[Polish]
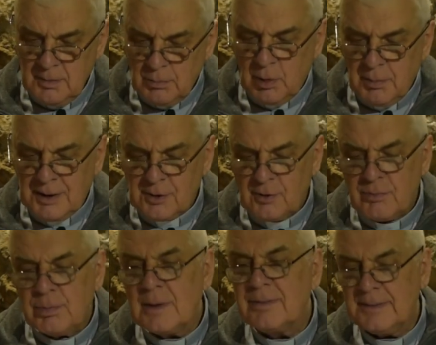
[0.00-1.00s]
bo ma to
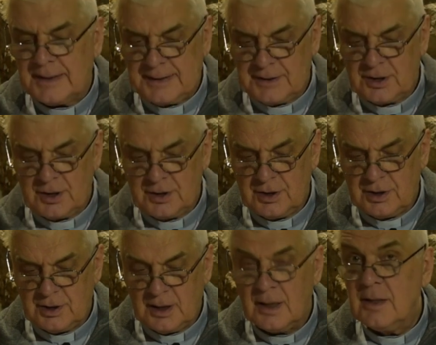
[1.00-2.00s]
wpływ na nasze
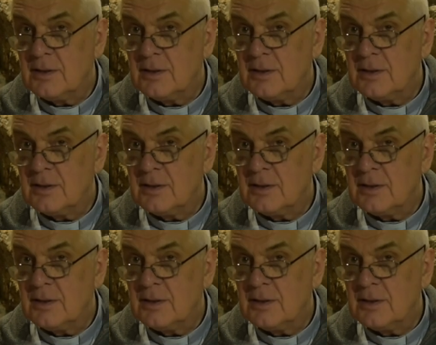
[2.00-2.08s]
życie,